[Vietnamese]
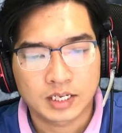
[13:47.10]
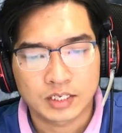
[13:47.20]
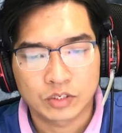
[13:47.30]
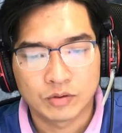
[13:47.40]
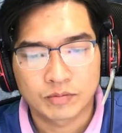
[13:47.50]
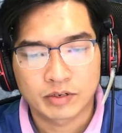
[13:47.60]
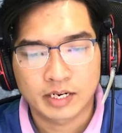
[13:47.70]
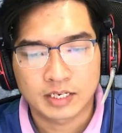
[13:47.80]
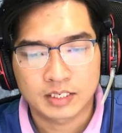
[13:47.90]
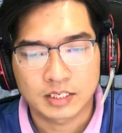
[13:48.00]
Nhà tôi nghĩ
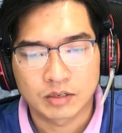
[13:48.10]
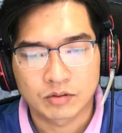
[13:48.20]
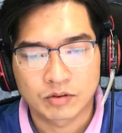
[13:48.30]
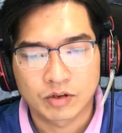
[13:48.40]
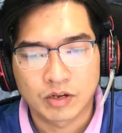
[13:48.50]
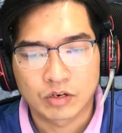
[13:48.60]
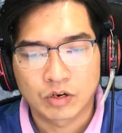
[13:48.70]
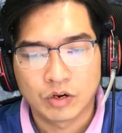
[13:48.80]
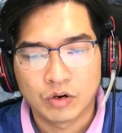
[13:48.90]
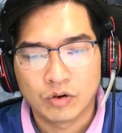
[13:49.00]
là nó bị bệnh hay là
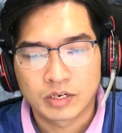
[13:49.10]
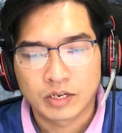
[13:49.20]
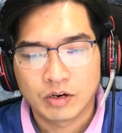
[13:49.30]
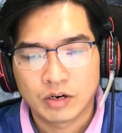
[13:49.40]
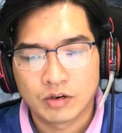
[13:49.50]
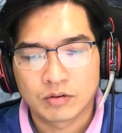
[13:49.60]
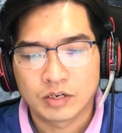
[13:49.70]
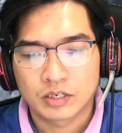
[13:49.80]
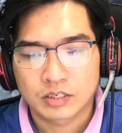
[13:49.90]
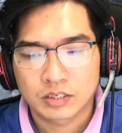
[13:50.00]
ăn nhầm phải bà
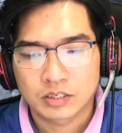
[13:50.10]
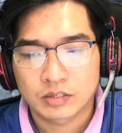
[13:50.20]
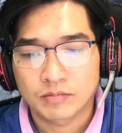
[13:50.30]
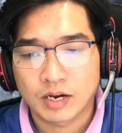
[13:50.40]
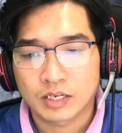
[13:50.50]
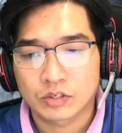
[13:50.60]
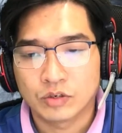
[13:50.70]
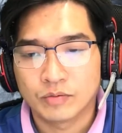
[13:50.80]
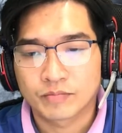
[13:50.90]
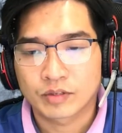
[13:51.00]
chuột của nhà ai giải
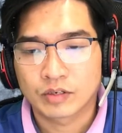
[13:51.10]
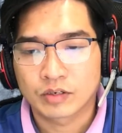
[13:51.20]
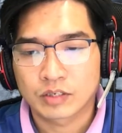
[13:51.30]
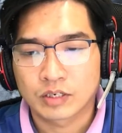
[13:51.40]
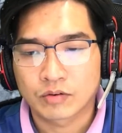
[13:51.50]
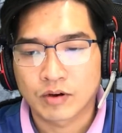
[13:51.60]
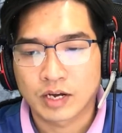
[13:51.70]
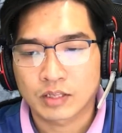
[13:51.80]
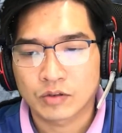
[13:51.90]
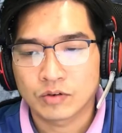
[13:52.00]
trên nương, cho nên là không
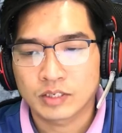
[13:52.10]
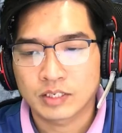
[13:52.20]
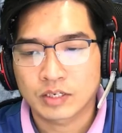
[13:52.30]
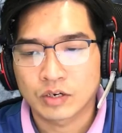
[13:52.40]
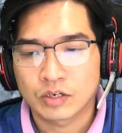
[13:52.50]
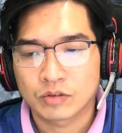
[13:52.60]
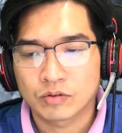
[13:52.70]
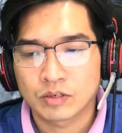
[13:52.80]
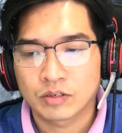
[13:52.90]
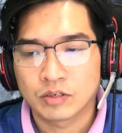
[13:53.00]
dám thịt đem
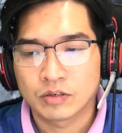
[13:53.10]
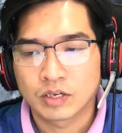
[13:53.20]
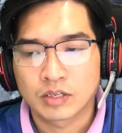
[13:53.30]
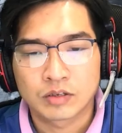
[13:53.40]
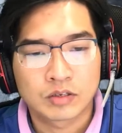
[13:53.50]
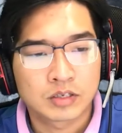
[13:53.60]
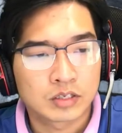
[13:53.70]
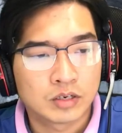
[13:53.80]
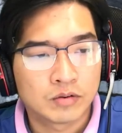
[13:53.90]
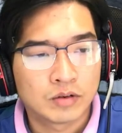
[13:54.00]
chôn đi ngay, kể
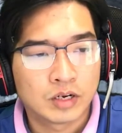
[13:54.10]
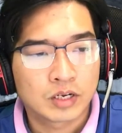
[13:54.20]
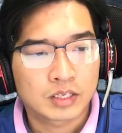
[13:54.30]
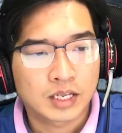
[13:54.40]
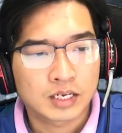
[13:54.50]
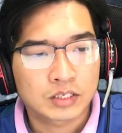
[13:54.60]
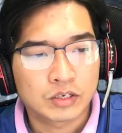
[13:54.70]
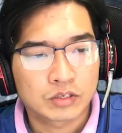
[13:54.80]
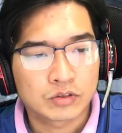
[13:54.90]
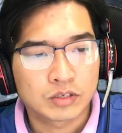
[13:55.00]
ra thì cũng tiếc.
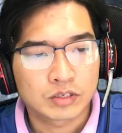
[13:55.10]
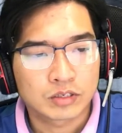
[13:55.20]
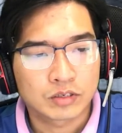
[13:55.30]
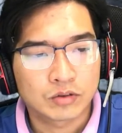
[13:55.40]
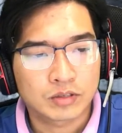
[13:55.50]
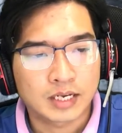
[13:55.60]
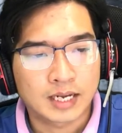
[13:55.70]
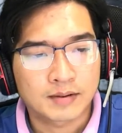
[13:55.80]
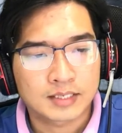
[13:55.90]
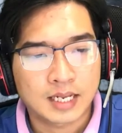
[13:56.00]

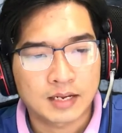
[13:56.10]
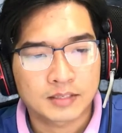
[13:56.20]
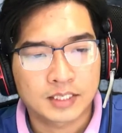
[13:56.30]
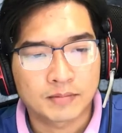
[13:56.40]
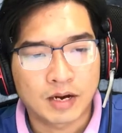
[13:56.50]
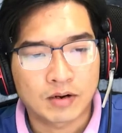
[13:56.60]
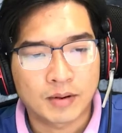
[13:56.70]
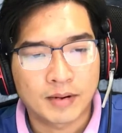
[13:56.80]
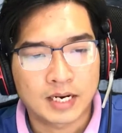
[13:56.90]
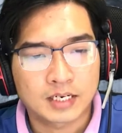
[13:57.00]
Báo nói xong thì
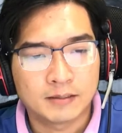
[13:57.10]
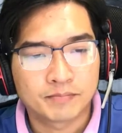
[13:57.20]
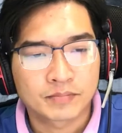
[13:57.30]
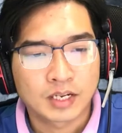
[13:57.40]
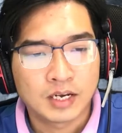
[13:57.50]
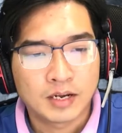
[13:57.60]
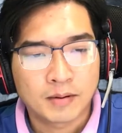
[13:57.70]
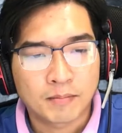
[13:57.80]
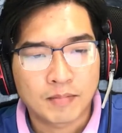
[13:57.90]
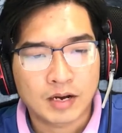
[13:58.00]
thở dài một cái,
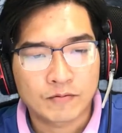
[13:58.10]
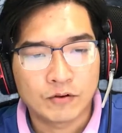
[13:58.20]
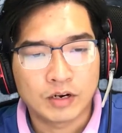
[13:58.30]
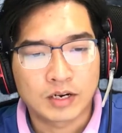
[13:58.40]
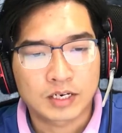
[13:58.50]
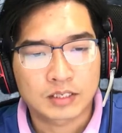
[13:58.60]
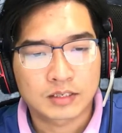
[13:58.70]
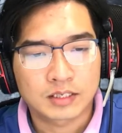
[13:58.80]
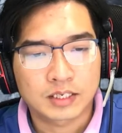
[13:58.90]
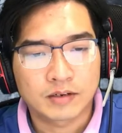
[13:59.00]
không đợi cho Bảo
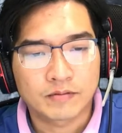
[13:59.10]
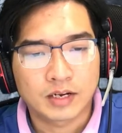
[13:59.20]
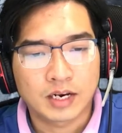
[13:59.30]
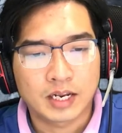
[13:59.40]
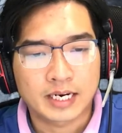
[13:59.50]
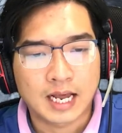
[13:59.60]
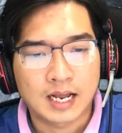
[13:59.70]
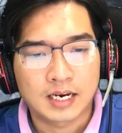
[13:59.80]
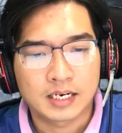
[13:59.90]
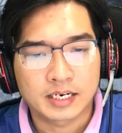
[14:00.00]
tiếp lời Báo đã dặn
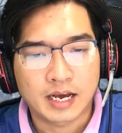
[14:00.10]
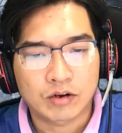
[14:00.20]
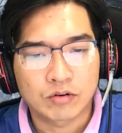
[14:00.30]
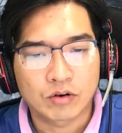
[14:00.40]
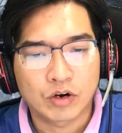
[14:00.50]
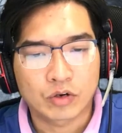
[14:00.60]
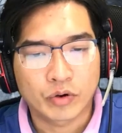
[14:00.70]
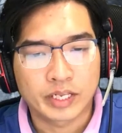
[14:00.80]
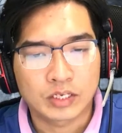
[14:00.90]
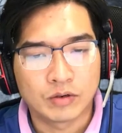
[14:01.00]
thêm:
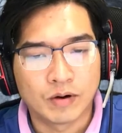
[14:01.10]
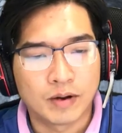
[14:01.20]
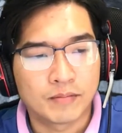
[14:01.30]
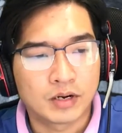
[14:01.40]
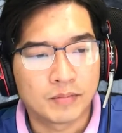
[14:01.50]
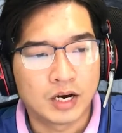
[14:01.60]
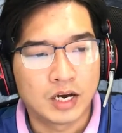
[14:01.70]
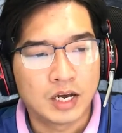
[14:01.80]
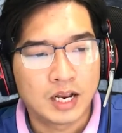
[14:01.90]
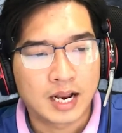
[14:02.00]
Mà lạ lắm nha,
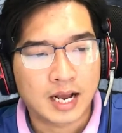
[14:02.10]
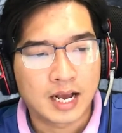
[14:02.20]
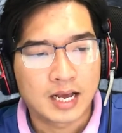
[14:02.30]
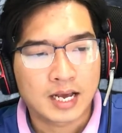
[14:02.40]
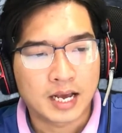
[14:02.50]
cái lúc mà tôi